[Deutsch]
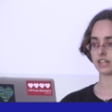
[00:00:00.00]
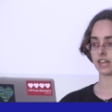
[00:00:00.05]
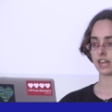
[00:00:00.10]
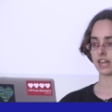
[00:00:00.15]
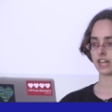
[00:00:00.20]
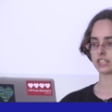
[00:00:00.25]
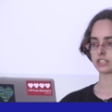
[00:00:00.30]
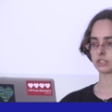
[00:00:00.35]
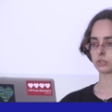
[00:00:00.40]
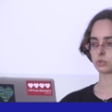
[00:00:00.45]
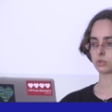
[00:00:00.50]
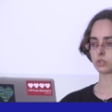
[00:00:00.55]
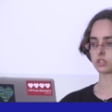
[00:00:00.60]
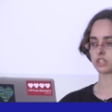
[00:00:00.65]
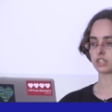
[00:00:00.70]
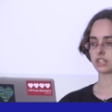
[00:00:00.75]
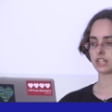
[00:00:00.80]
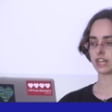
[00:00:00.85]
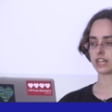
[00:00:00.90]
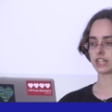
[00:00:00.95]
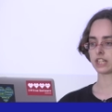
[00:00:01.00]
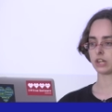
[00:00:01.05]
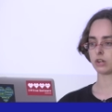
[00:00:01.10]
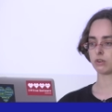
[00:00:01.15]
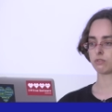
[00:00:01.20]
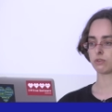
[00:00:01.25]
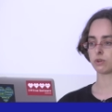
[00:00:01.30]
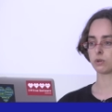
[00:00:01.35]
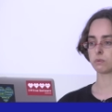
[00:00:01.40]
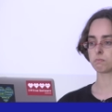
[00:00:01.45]
als Grundlage
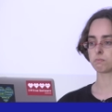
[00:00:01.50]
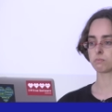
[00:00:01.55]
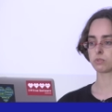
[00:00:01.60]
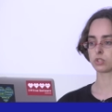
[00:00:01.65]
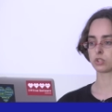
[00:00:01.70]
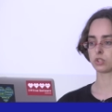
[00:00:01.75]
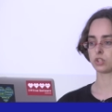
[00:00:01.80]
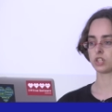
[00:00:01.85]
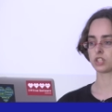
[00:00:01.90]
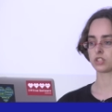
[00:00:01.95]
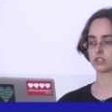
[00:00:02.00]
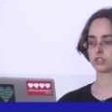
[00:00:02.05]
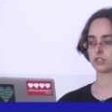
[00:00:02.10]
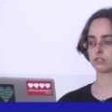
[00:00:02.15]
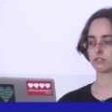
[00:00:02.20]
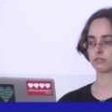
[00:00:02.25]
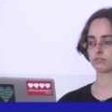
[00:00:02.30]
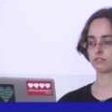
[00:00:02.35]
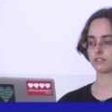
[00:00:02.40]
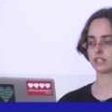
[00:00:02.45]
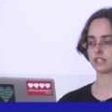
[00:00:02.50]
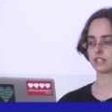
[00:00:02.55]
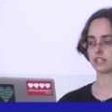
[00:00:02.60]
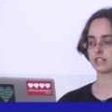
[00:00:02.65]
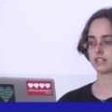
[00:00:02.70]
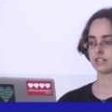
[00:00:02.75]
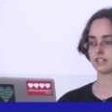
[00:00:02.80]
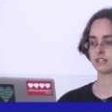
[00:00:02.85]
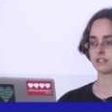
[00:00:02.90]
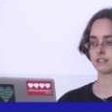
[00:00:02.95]
auf Open Source Software,
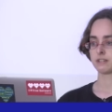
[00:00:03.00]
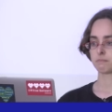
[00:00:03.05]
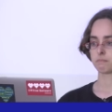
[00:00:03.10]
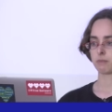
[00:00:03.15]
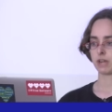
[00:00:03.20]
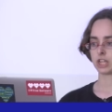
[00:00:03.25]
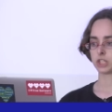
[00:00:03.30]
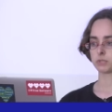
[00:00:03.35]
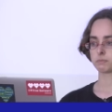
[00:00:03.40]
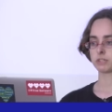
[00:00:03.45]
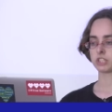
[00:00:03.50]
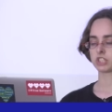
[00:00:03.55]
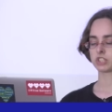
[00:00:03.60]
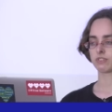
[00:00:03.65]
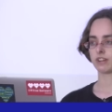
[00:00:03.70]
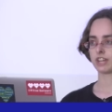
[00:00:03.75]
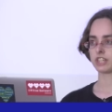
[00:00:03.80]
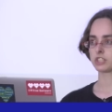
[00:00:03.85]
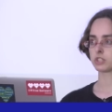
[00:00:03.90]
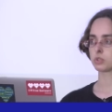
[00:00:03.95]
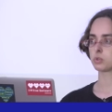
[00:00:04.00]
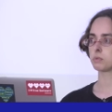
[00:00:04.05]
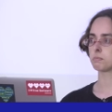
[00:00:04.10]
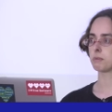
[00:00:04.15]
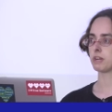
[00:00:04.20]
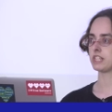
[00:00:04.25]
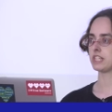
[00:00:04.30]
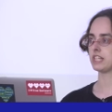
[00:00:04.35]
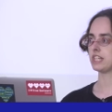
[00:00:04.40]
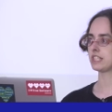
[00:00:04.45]
beispielsweise
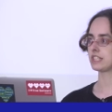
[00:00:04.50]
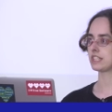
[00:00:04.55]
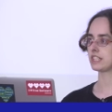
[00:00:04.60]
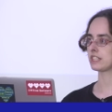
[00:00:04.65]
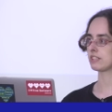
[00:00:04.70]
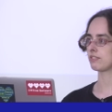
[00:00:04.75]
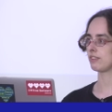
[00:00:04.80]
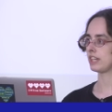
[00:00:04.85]
Kubernetes.